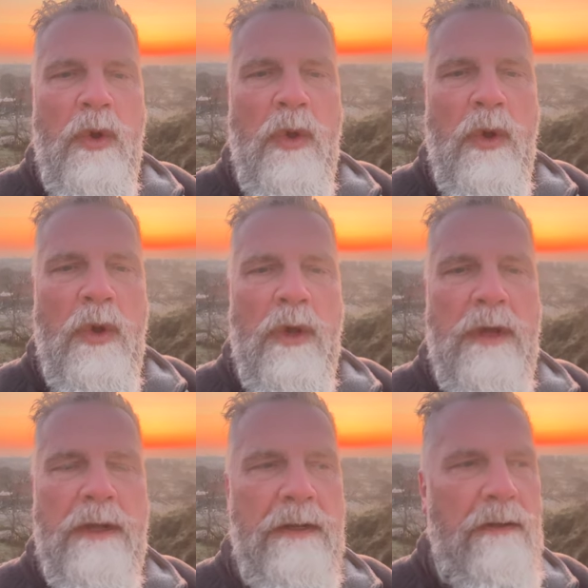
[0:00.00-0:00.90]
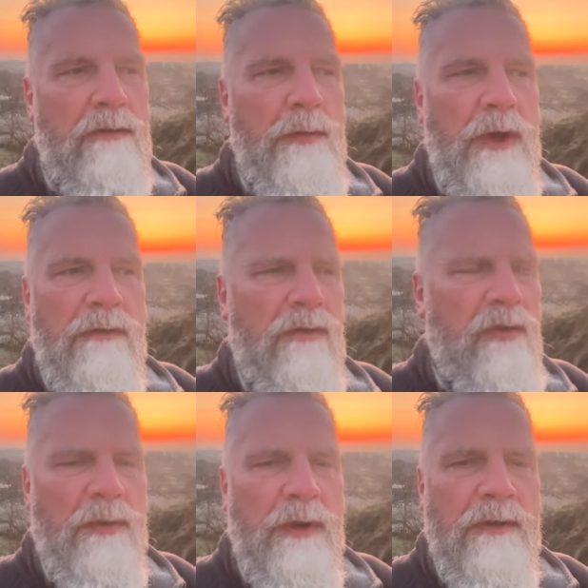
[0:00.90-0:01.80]
Ja, das Meer wird
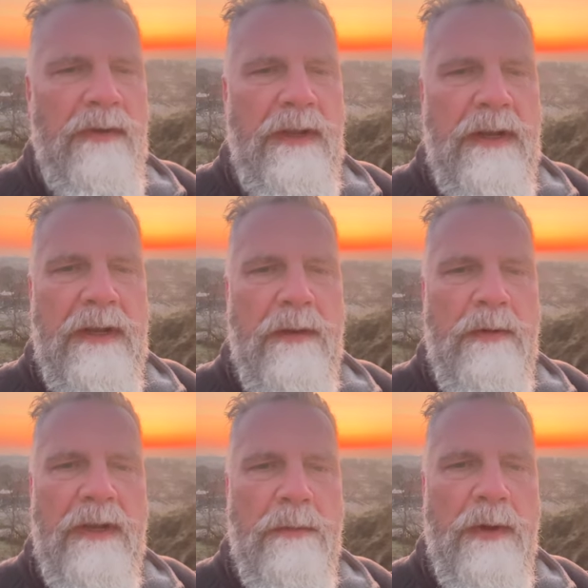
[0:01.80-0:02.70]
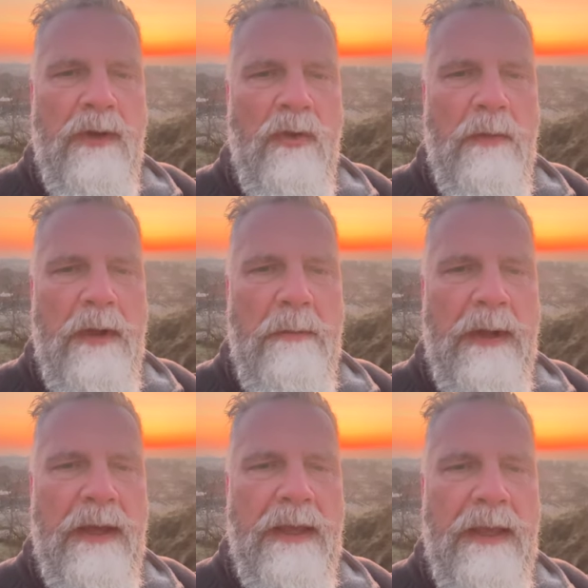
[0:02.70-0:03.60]
sich aber nicht verändert haben, die Temperatur bleibt
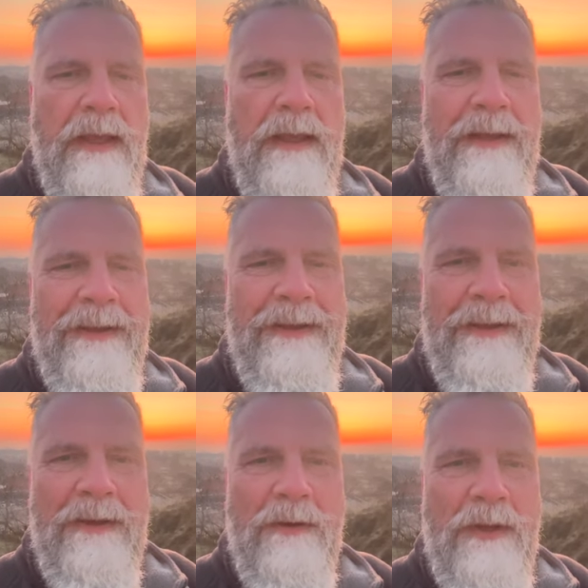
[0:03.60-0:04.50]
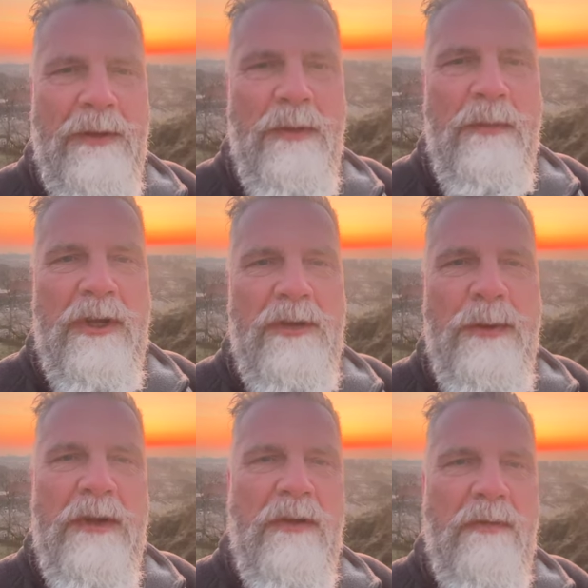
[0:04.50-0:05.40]
gleich. Und ich bin mal
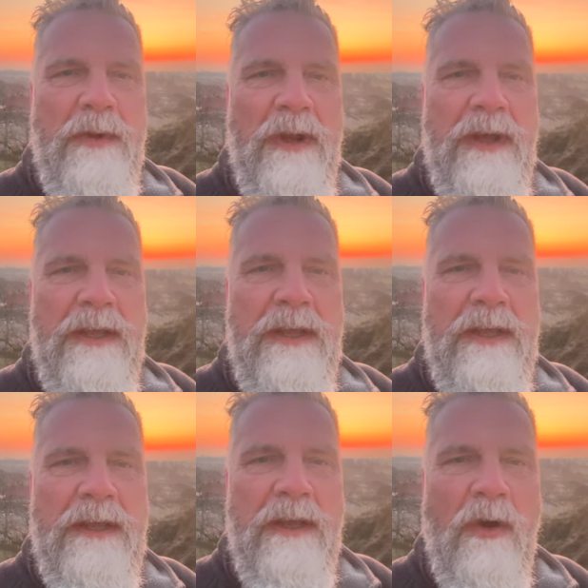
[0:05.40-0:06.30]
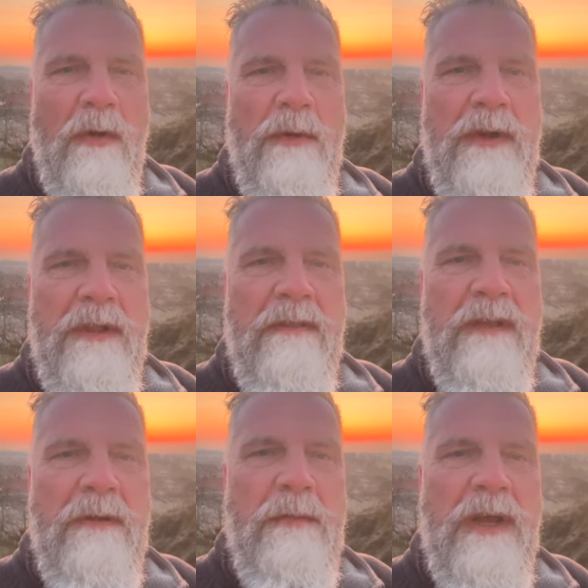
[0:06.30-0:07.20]
gespannt, ob gleich die Robbe
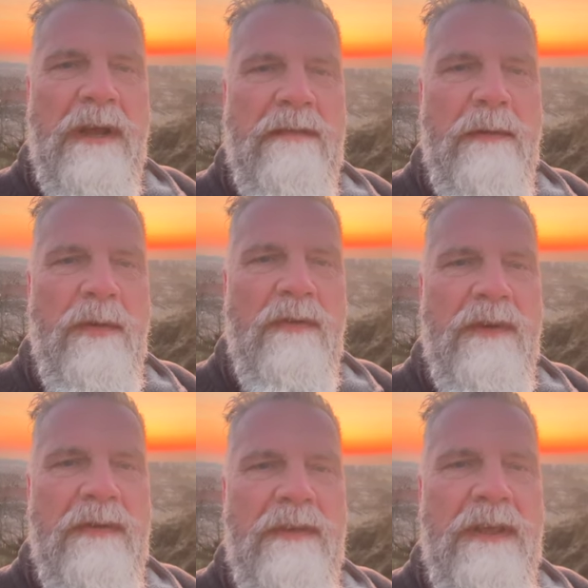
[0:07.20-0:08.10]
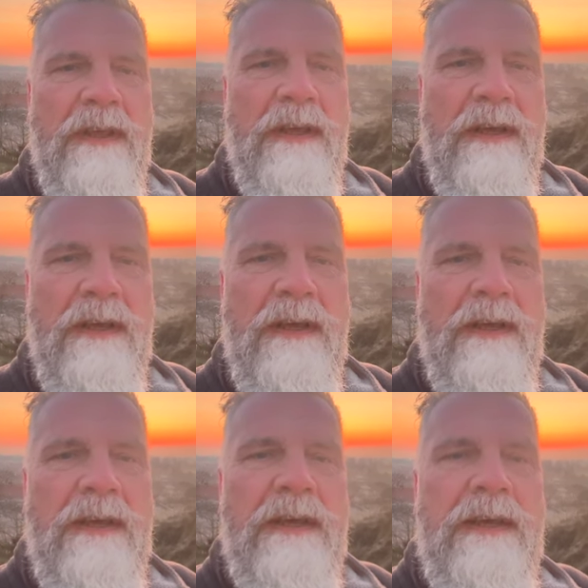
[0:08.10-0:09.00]
denselben Tagesablauf hat wie ich.
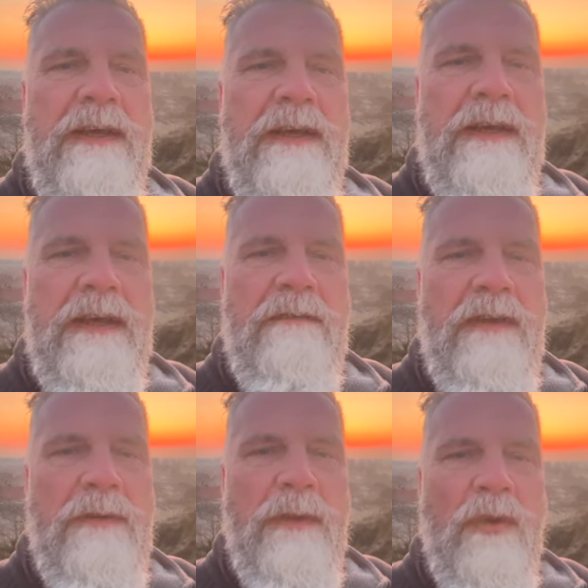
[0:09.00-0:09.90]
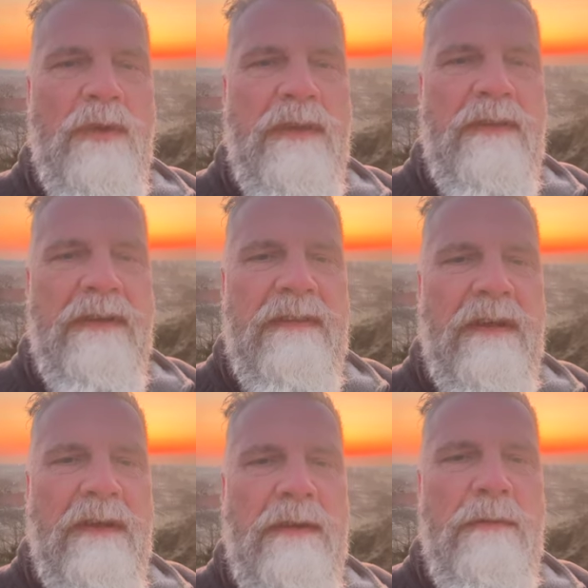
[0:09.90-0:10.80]
Dann will ich mal los ins
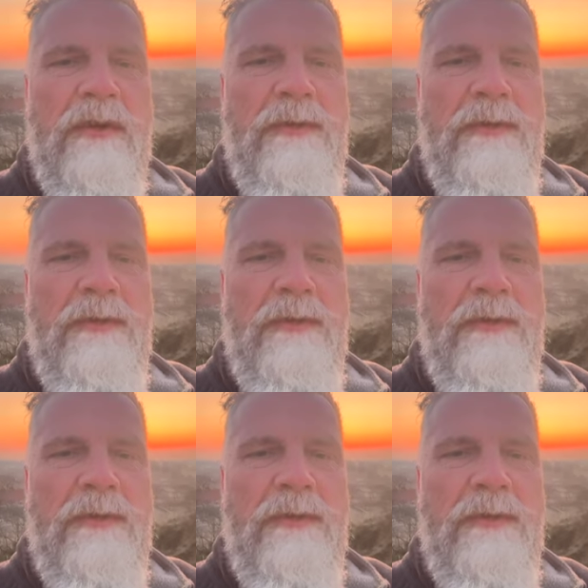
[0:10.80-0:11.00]
Wasser. Bis